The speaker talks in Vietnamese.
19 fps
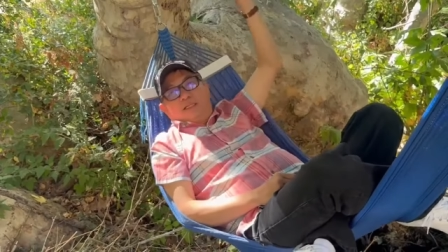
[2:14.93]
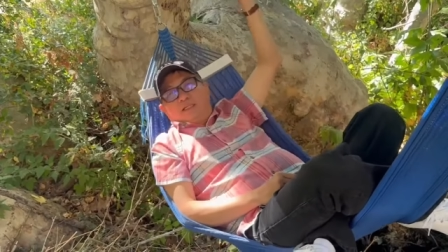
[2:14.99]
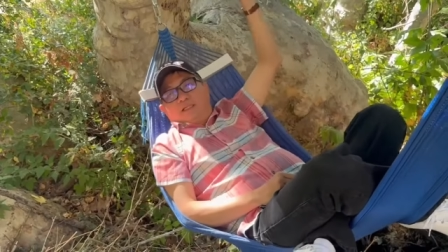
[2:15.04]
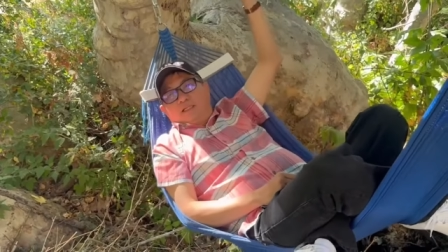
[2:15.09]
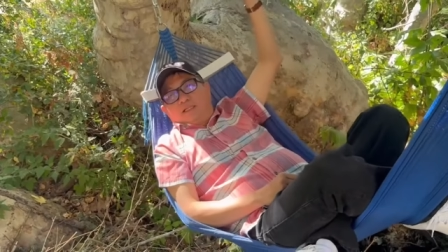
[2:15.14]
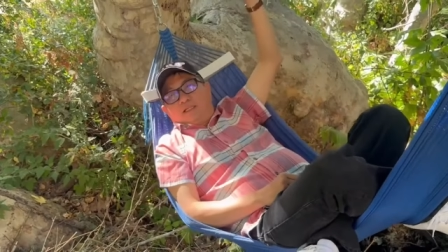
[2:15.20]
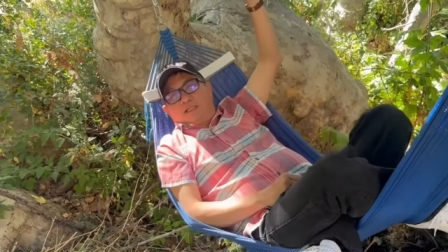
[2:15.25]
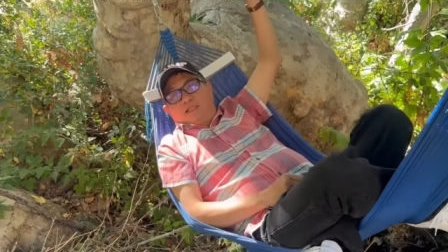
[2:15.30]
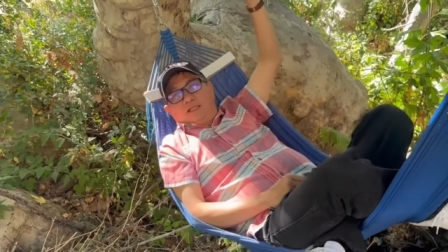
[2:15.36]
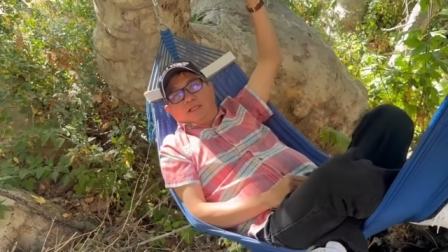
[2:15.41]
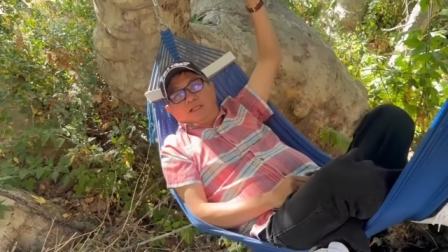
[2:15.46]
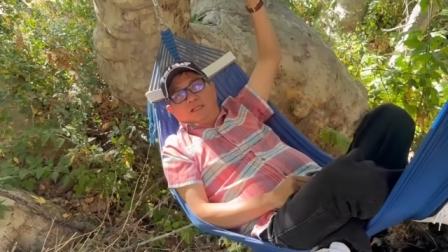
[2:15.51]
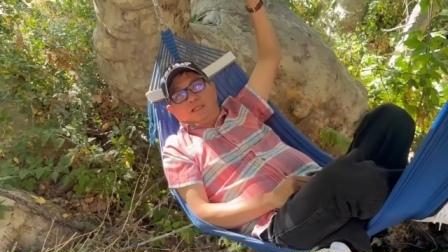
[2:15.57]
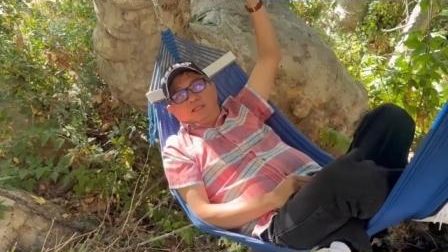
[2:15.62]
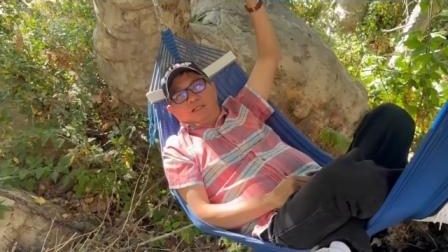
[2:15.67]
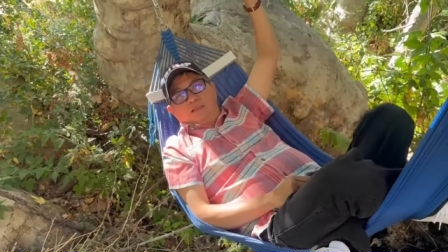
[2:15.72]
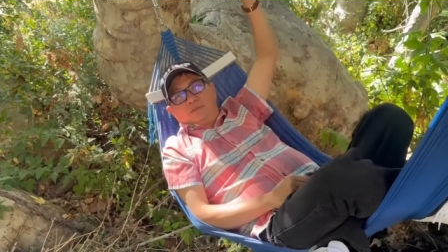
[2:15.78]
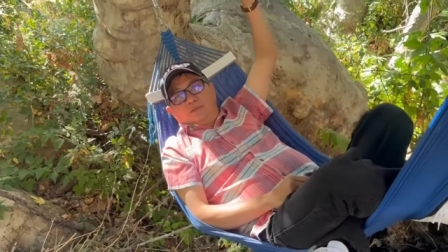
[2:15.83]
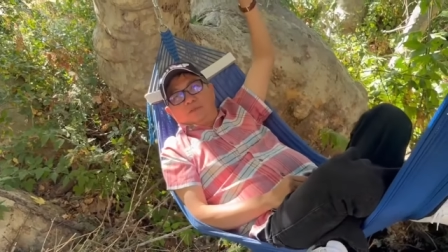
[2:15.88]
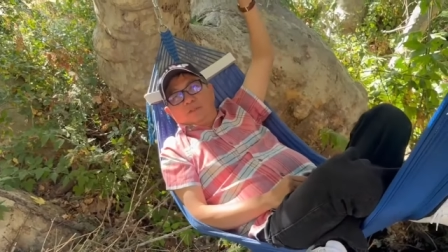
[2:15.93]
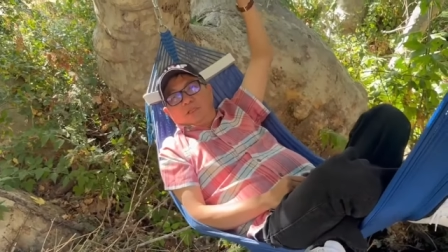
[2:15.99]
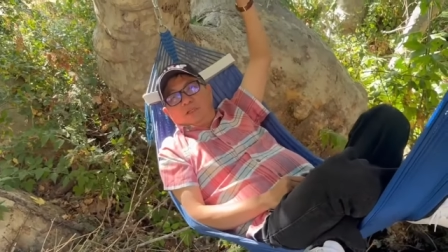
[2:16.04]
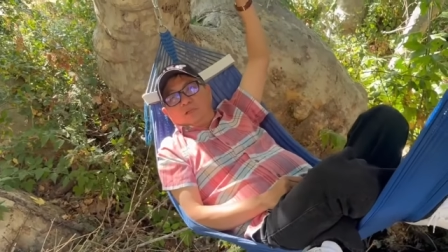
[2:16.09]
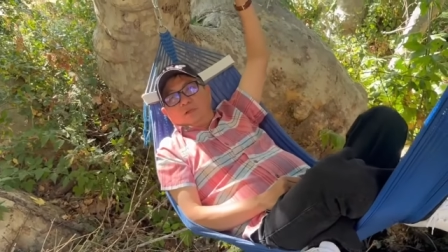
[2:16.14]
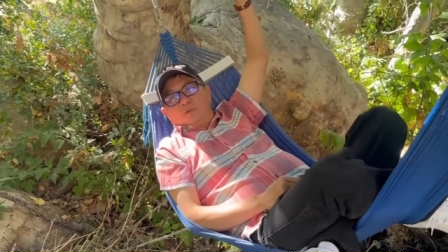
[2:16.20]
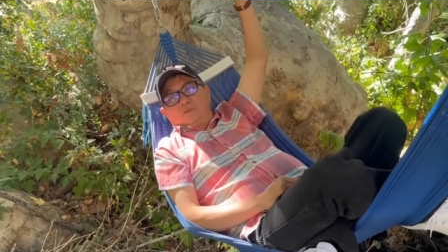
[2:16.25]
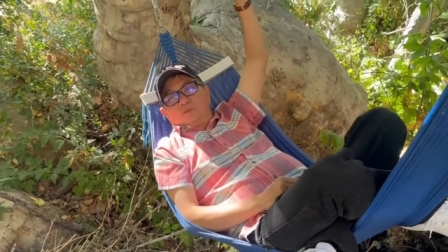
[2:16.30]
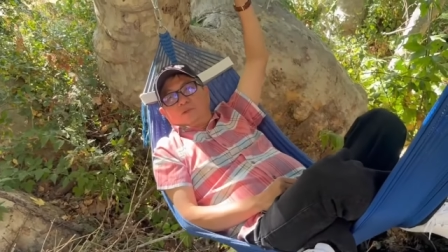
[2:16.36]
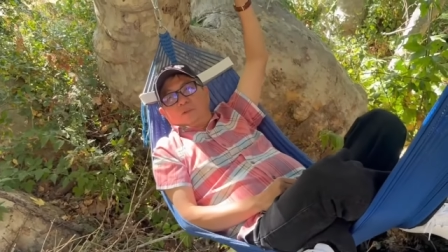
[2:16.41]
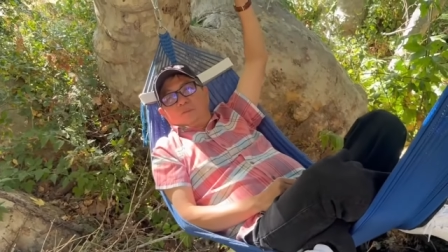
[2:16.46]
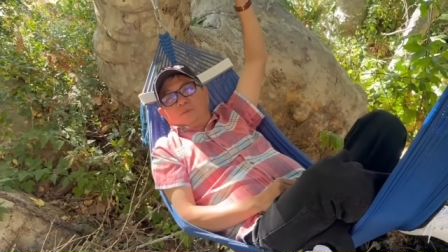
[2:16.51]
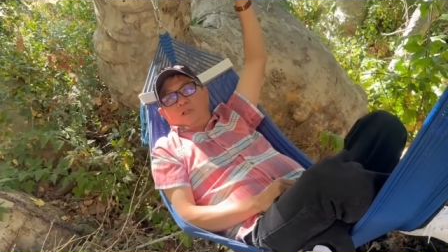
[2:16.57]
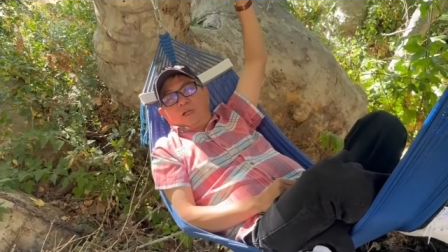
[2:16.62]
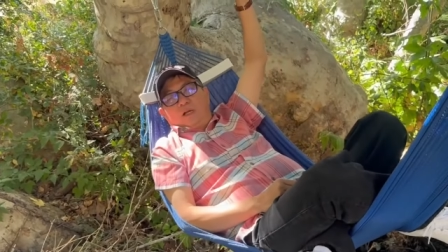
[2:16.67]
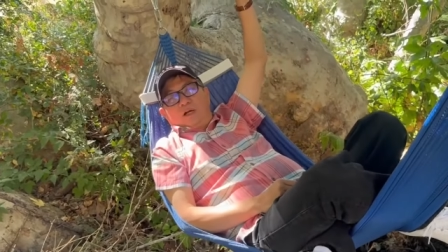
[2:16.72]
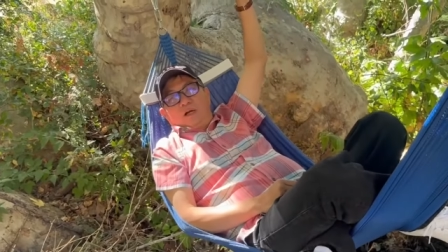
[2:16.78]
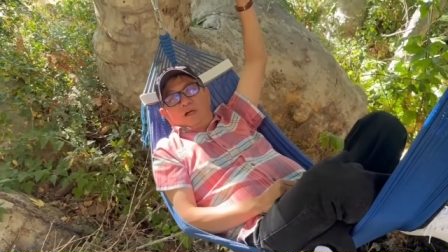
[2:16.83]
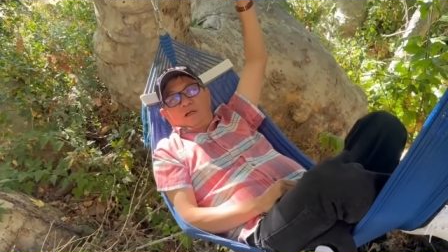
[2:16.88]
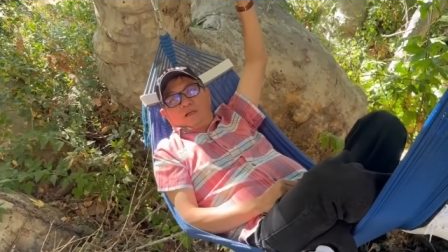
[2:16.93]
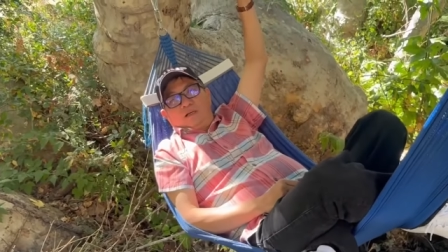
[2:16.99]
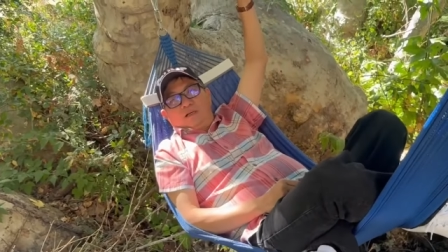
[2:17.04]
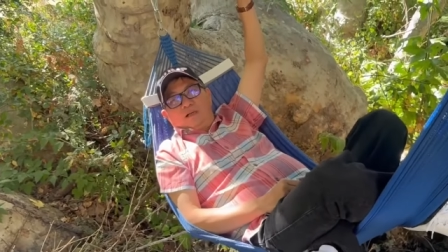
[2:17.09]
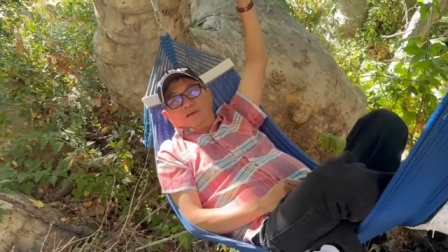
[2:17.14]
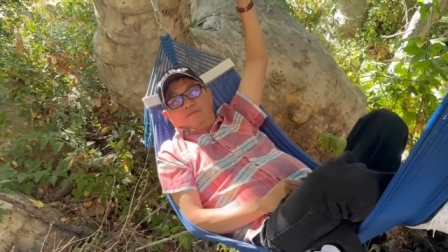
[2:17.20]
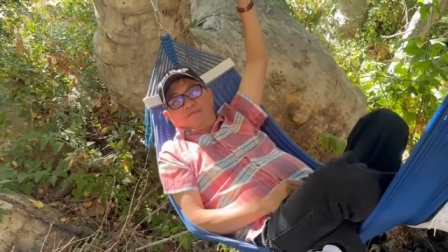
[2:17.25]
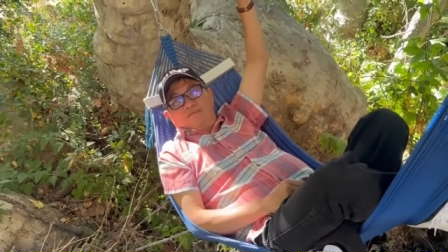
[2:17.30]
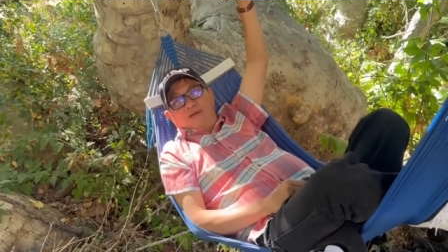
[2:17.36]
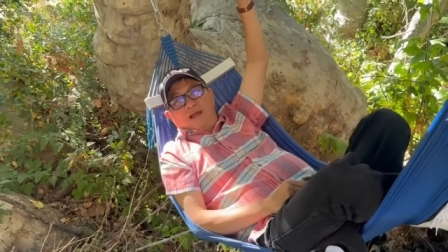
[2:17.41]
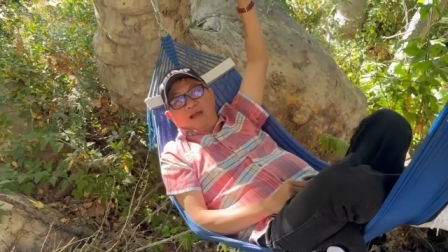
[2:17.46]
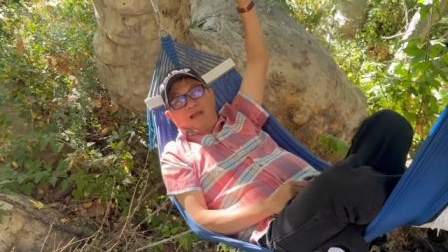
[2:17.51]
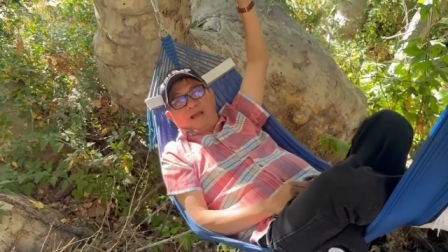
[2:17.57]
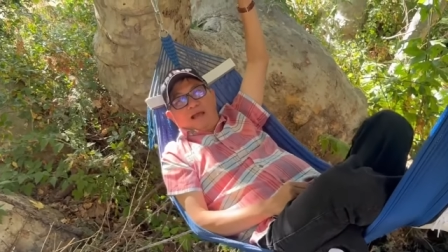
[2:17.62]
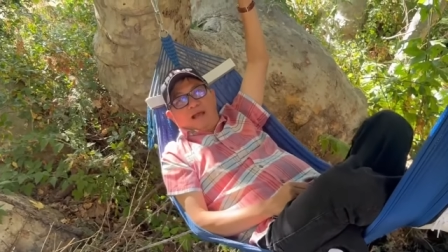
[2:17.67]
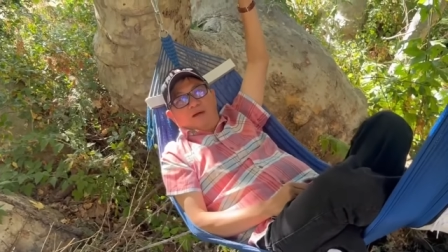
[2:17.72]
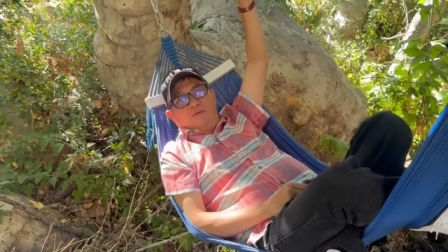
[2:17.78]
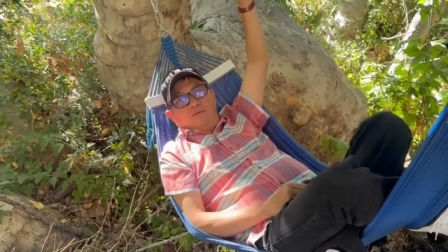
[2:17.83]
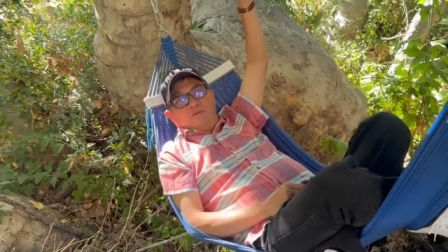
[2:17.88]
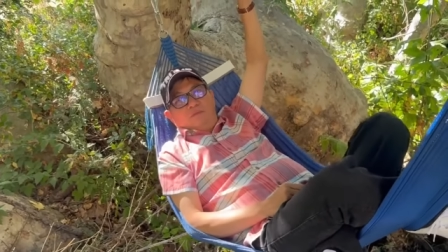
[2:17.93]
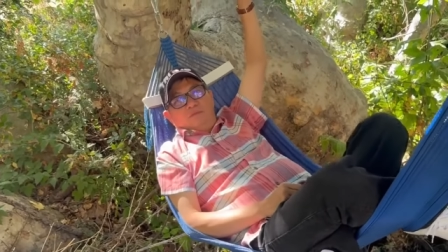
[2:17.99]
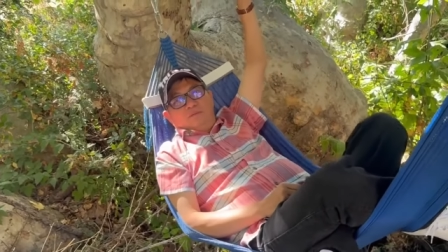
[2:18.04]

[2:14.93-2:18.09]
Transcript: cứ đi xuống địa ngục chung với họ gọi là phá đạo